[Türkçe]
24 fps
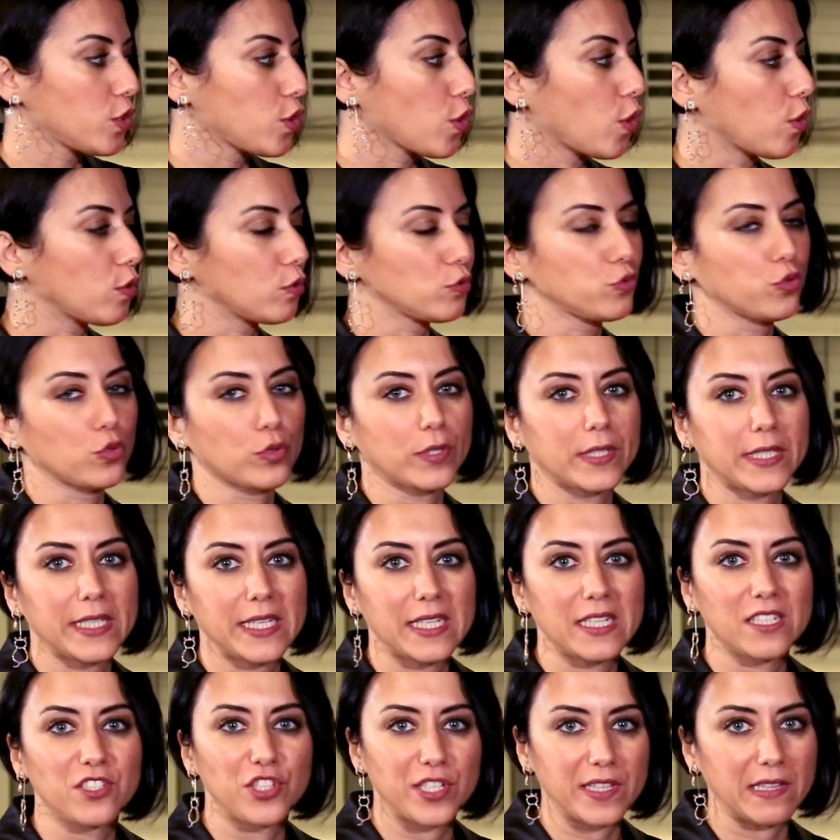yolcu
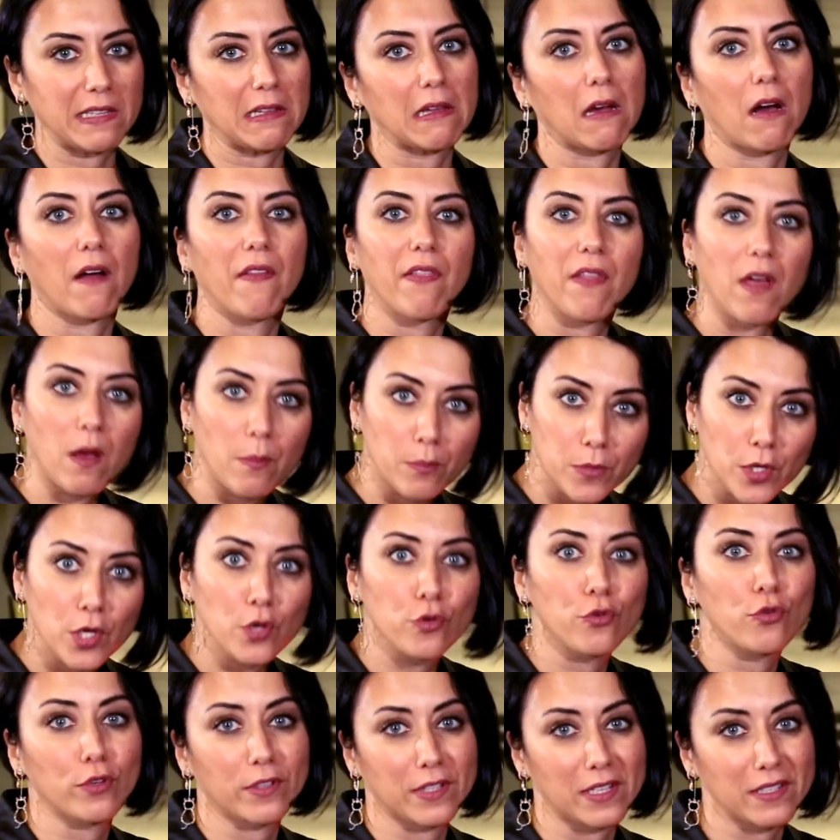değil ciddi anlamda
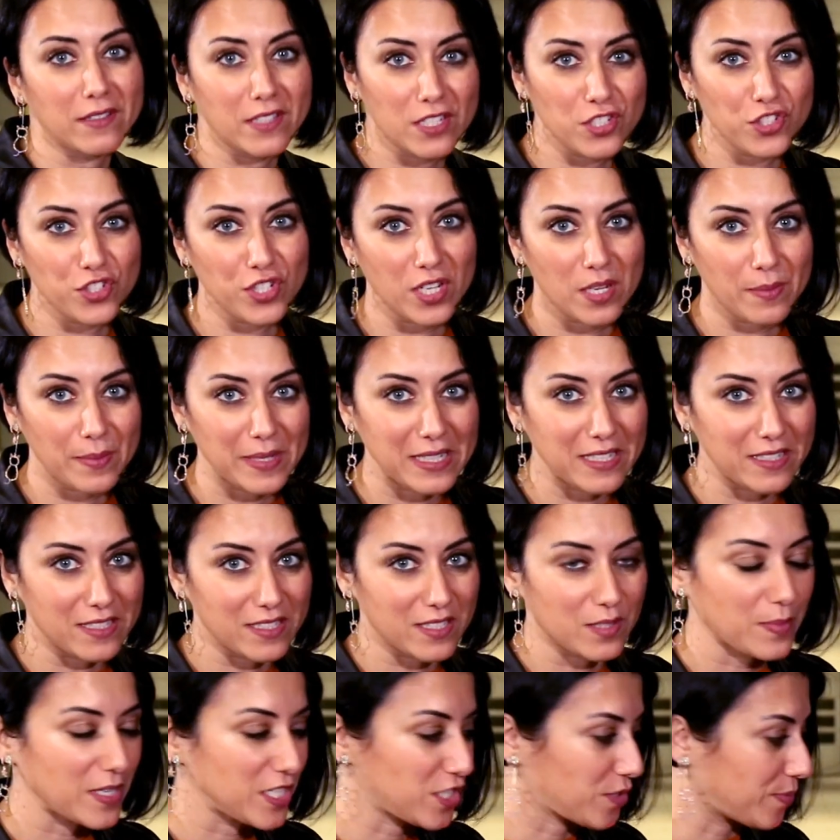yük de
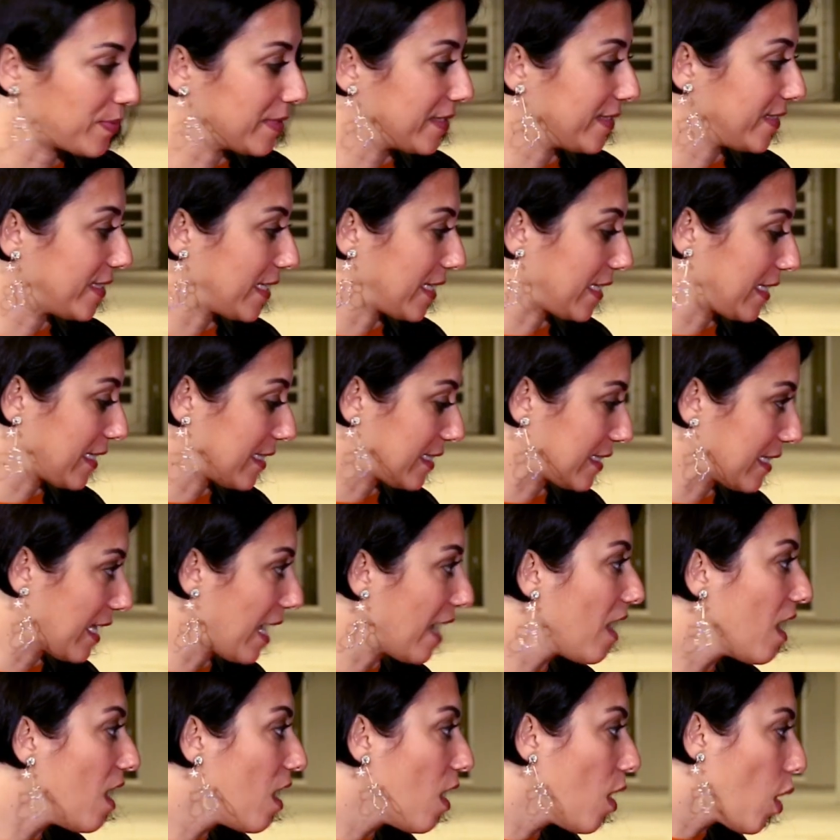taşıyabiliriz 5008 ile.
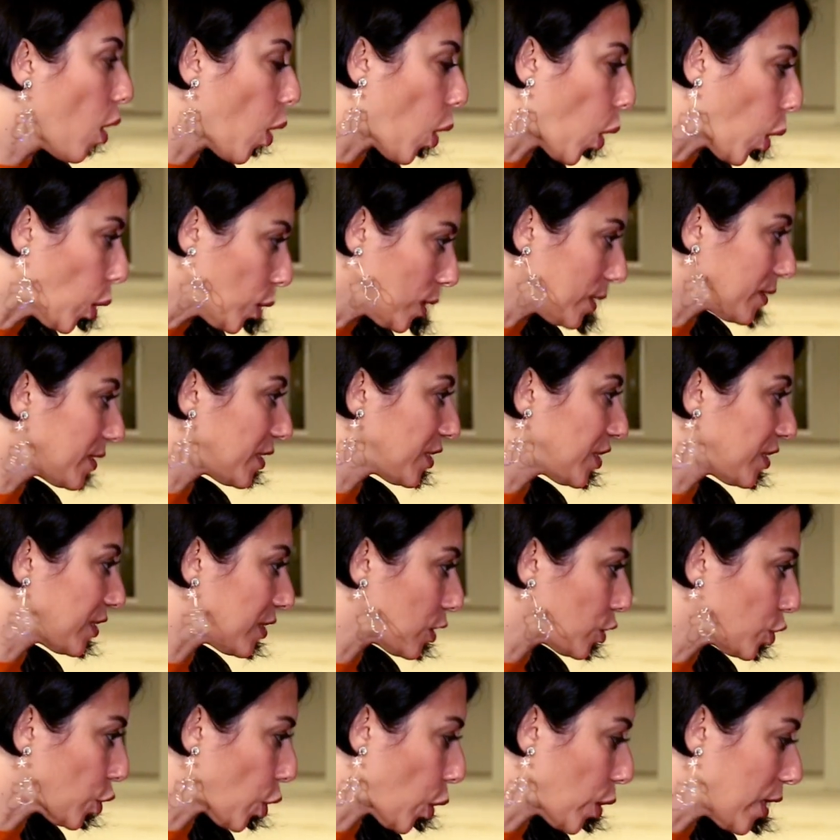Onun
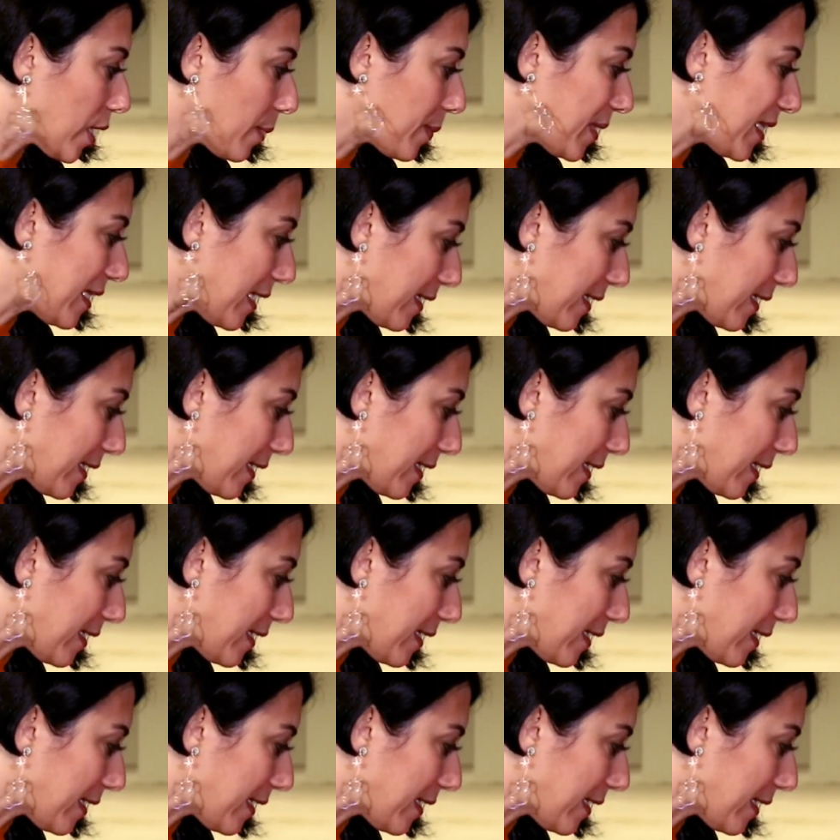dışında şöyle bir